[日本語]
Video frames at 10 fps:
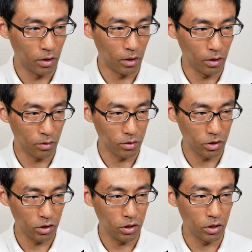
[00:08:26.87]
えっ、ー、と、
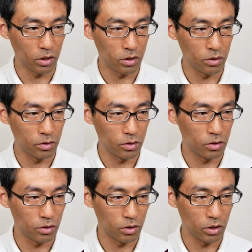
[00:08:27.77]
CD で
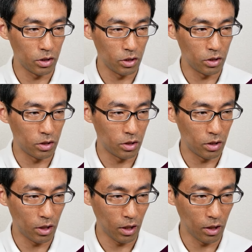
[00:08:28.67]
ツールズに
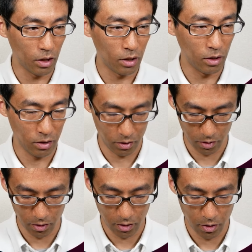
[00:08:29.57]
行って、
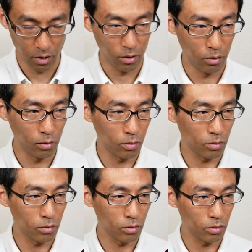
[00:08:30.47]

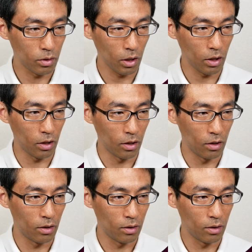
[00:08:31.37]
ノードで、